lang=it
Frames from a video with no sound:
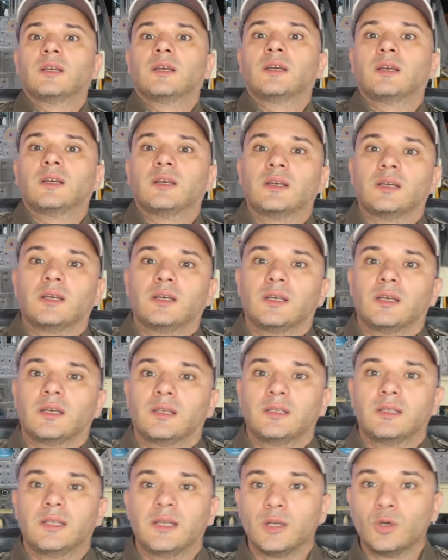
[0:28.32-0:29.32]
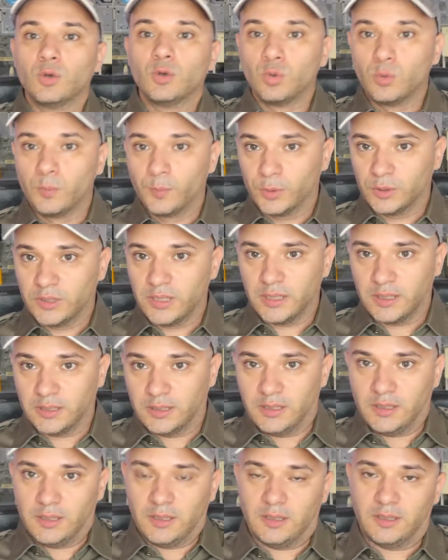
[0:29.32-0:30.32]
eh, del gruppo del,
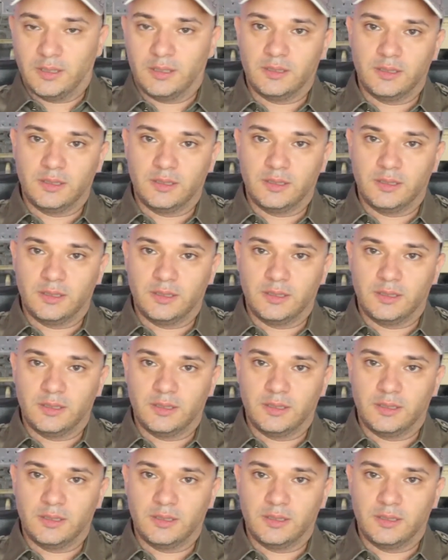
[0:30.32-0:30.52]
del,